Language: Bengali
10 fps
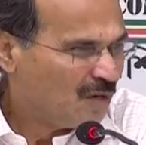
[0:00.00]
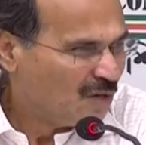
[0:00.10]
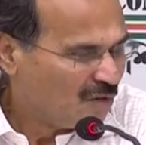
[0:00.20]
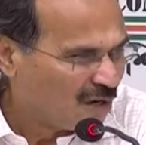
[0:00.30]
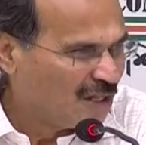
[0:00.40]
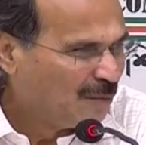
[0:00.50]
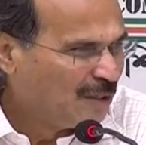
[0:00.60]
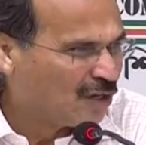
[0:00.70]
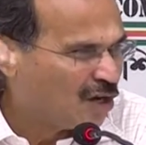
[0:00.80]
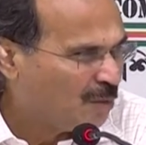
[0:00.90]
নরেন্দ্র
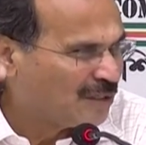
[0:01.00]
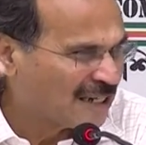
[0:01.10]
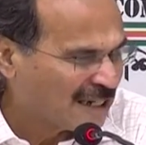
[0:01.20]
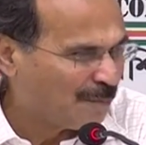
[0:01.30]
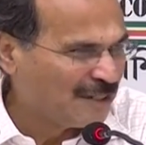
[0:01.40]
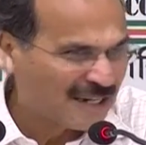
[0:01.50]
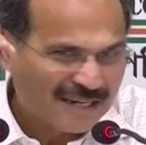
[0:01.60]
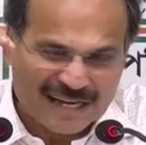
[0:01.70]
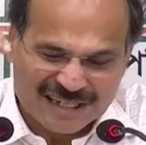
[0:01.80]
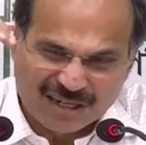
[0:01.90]
মোদী ক্ষমতা আসার পর যে
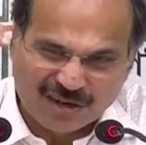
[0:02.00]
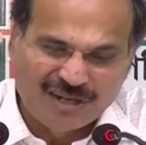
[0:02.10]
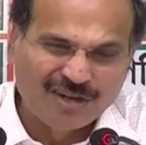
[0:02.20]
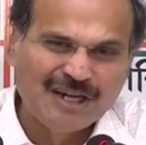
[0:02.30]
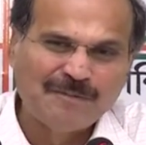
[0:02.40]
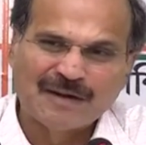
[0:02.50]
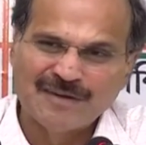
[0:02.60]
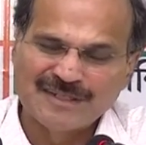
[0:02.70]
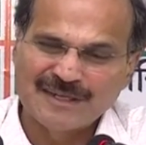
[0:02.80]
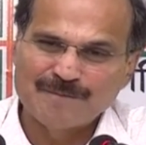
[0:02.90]
কাশি করিডোর নির্মাণ
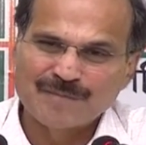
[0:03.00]
হয়েছে